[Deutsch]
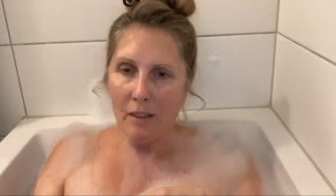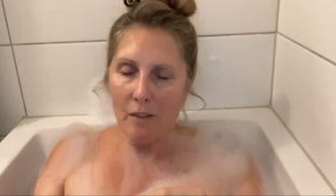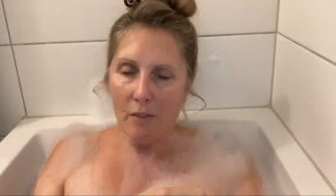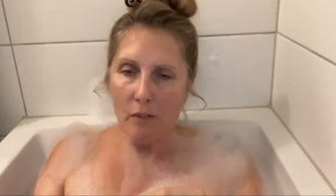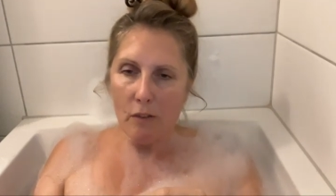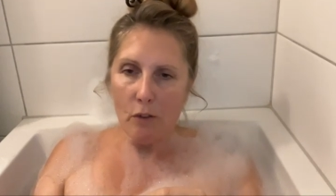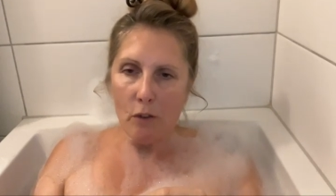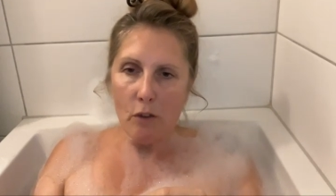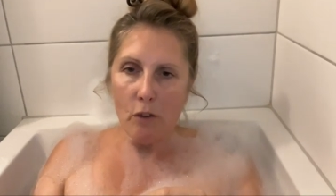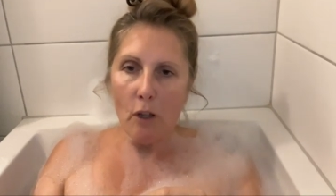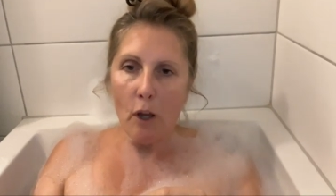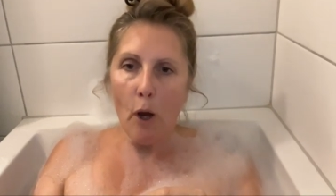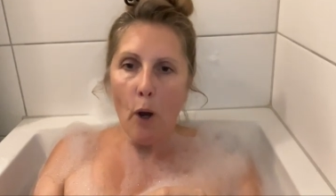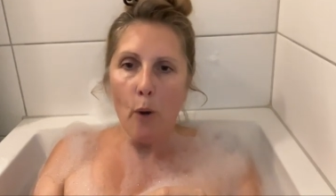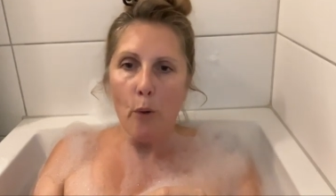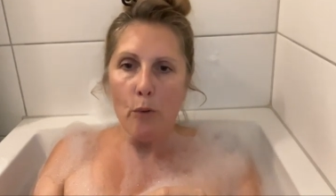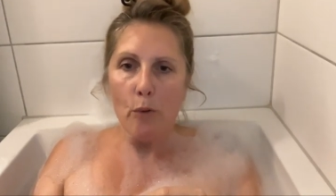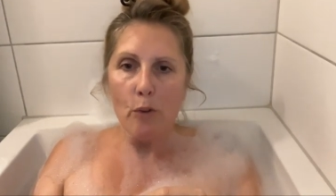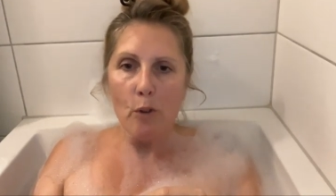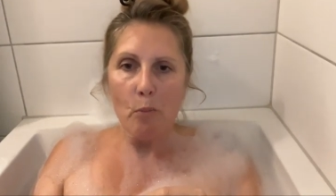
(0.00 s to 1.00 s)
Wir sind
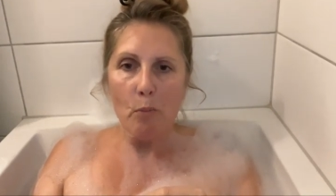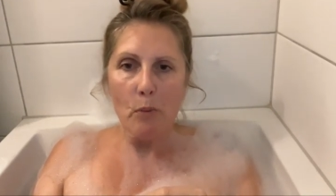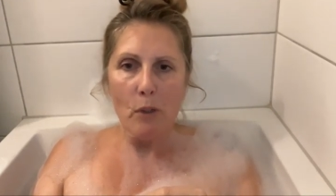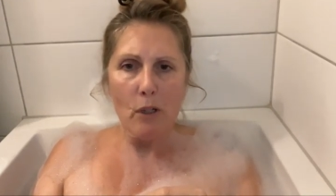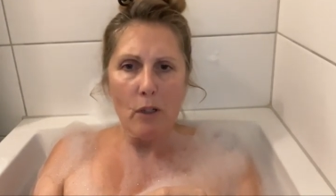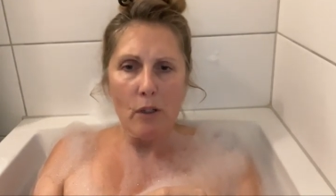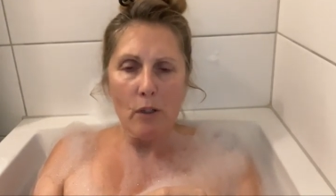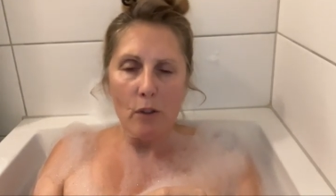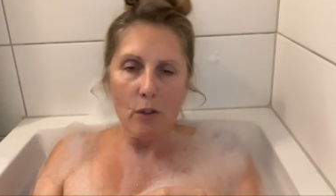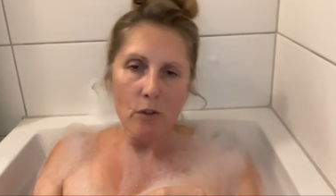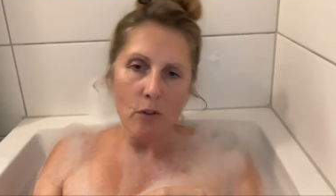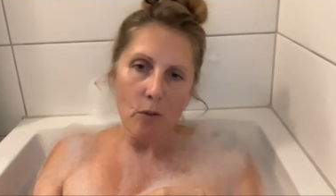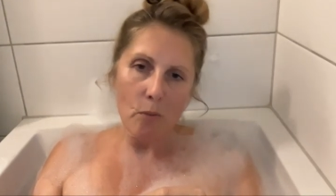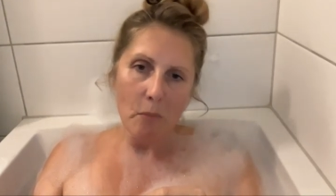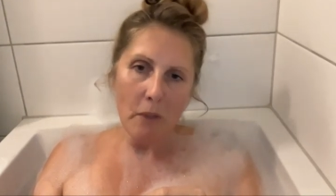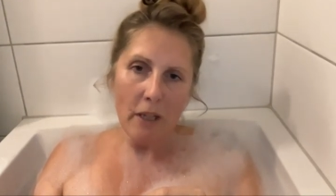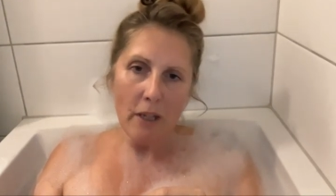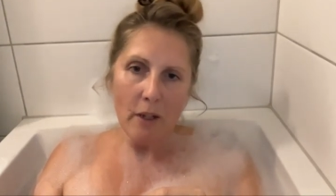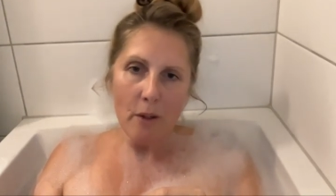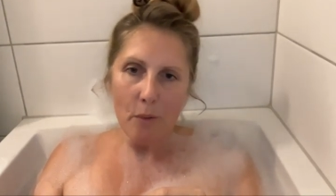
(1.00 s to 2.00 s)
ausgebildet,
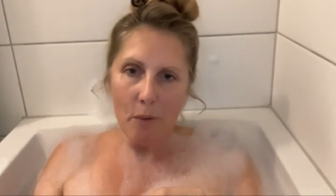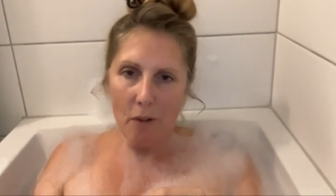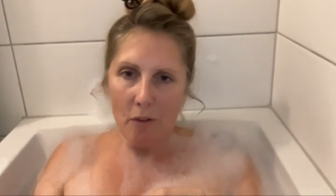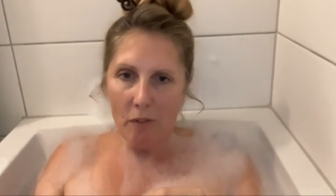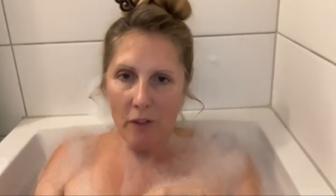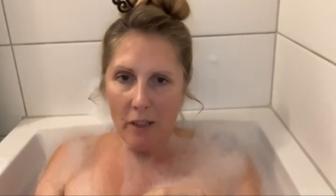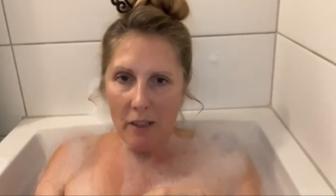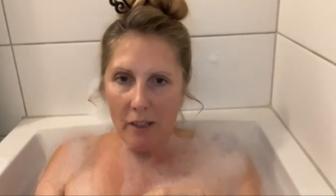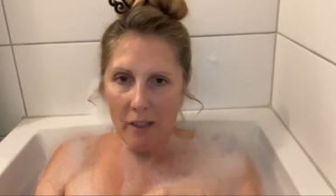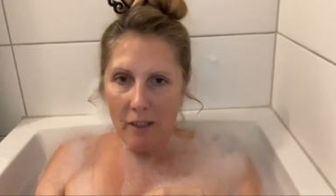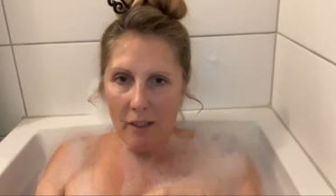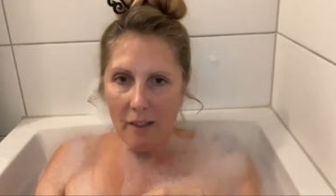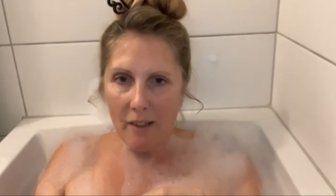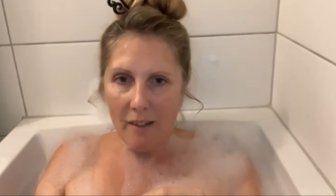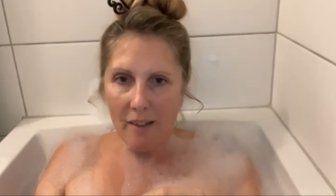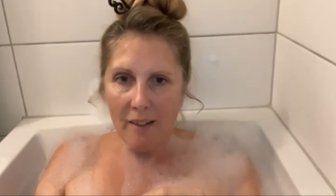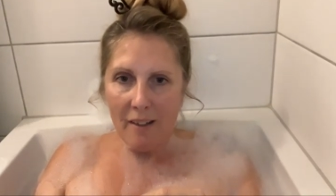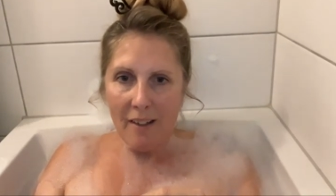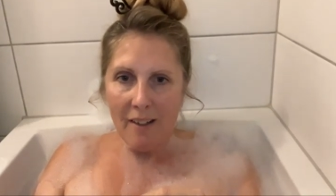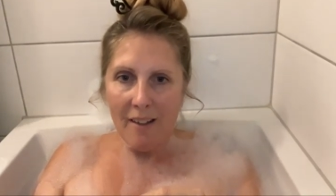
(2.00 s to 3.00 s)
mehr oder weniger.